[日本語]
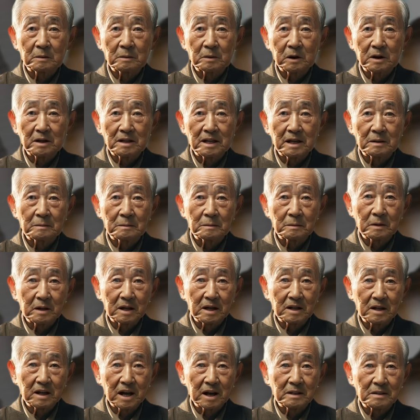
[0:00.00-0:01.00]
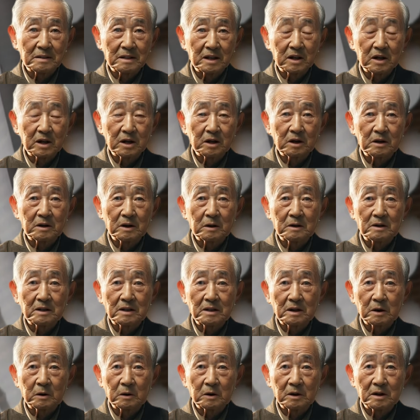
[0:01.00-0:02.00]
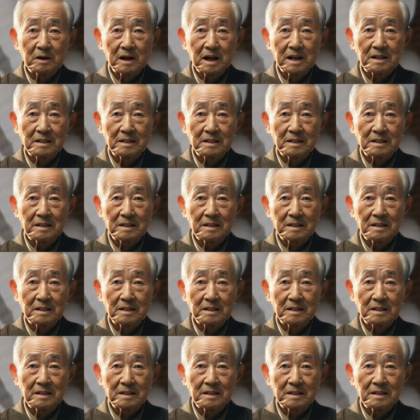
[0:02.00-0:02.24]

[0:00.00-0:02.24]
ロポリタン美術館に就職すること